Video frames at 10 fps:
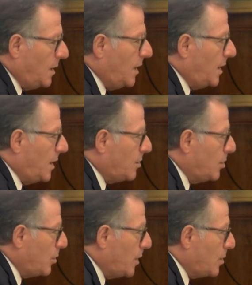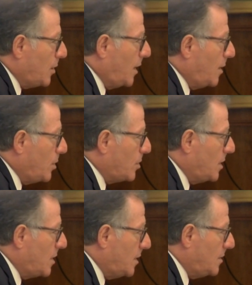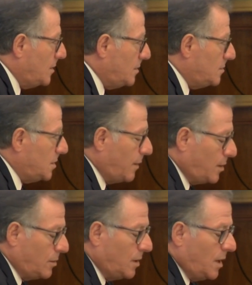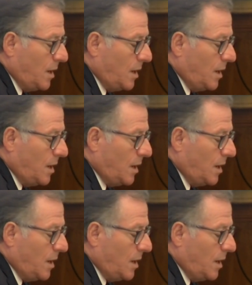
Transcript: la delegación del Gobierno en el alivio del CETI, se llevaron